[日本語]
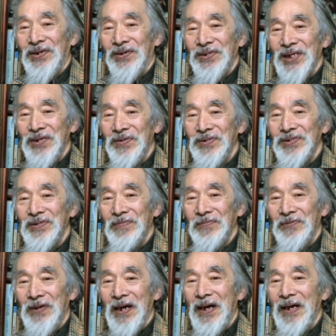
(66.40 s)
ほんで頼朝
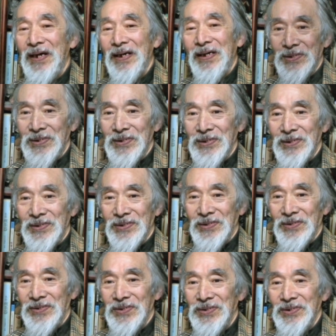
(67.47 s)
は
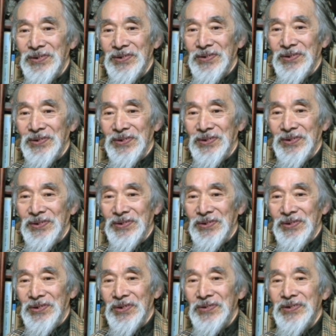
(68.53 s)
その
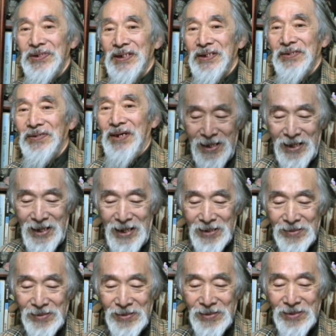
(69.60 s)
義経の
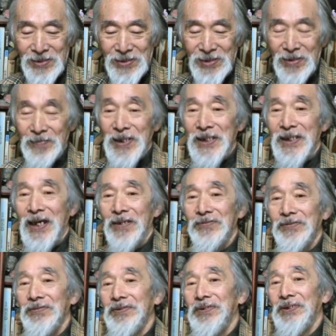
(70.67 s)
嫁にあ
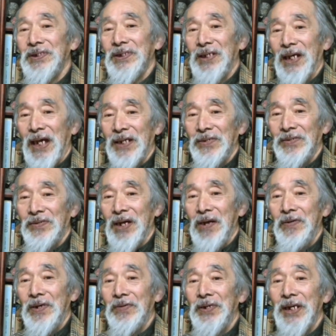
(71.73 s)
る
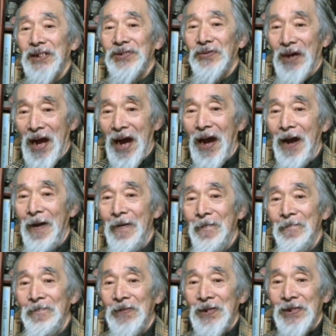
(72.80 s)
川越とか
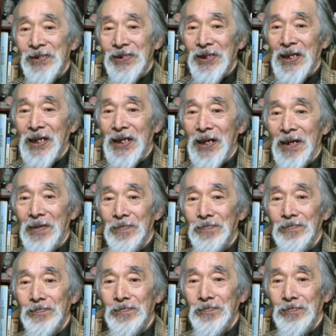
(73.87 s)
それから
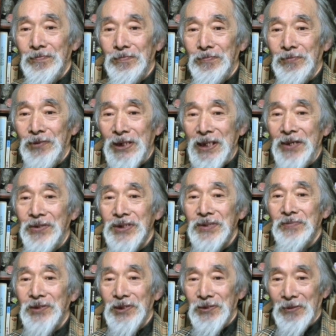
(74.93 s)
和田
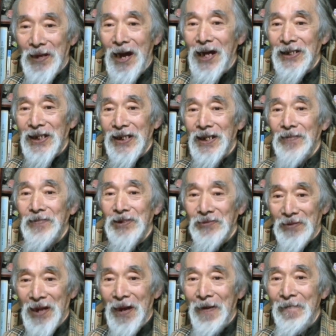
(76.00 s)
義盛とか畠山
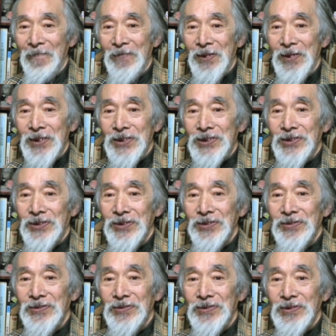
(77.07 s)
とかそう
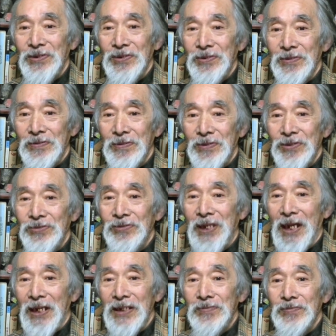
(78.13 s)
いう言う
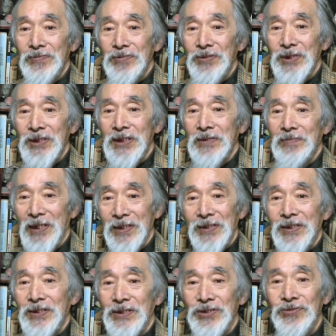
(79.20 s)
たら自分の一番
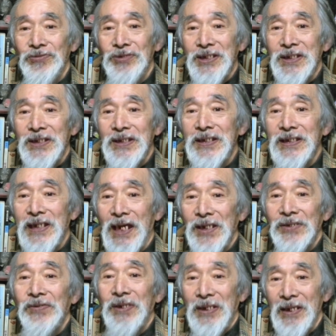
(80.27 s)
重心に近い
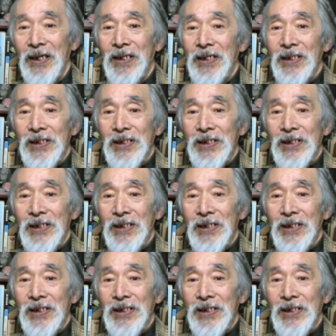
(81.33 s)
とかな、